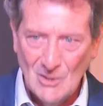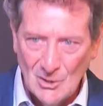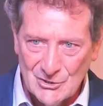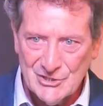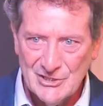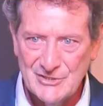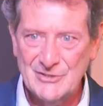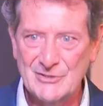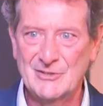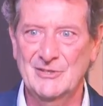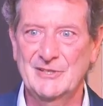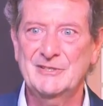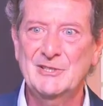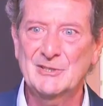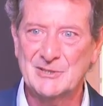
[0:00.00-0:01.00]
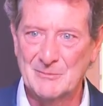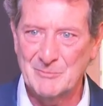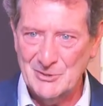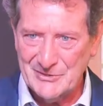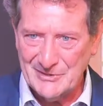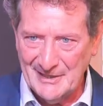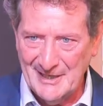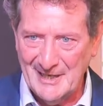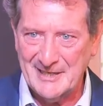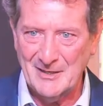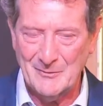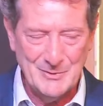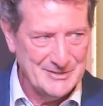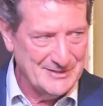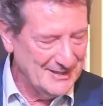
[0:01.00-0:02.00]
oggi il giorno e Dio ti mostrerà che
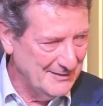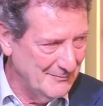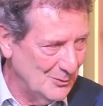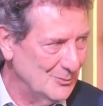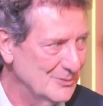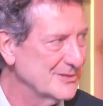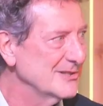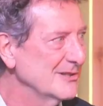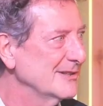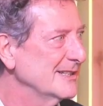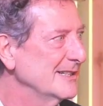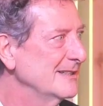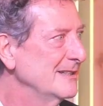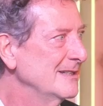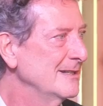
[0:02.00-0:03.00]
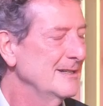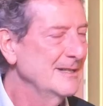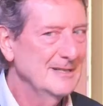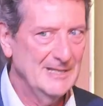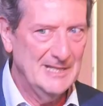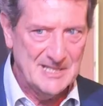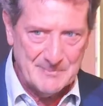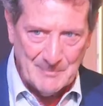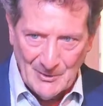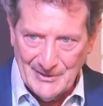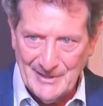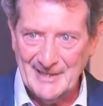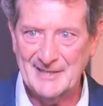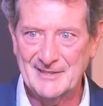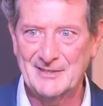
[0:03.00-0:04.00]
questa rivoluzione
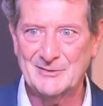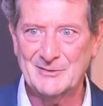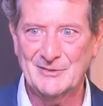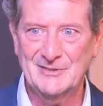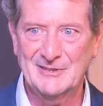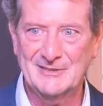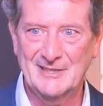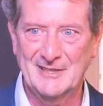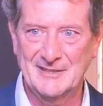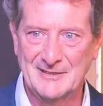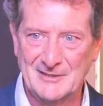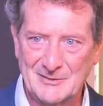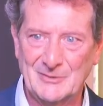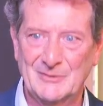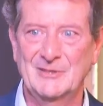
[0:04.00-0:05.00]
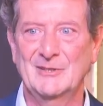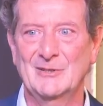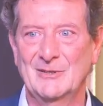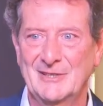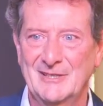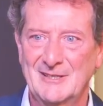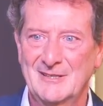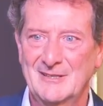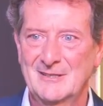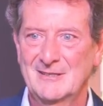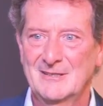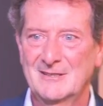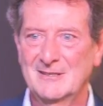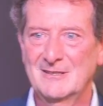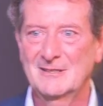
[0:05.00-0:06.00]
esploderà dentro di te, dentro di noi.
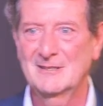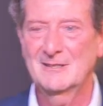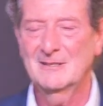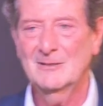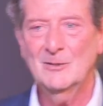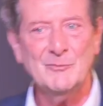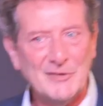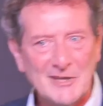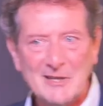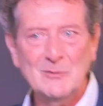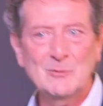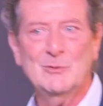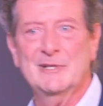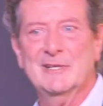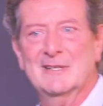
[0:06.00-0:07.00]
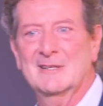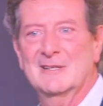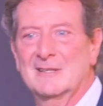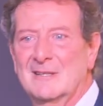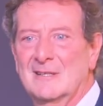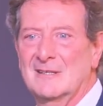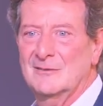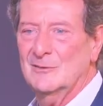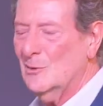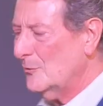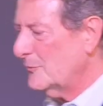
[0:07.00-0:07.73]
Lo farà Lui, non lo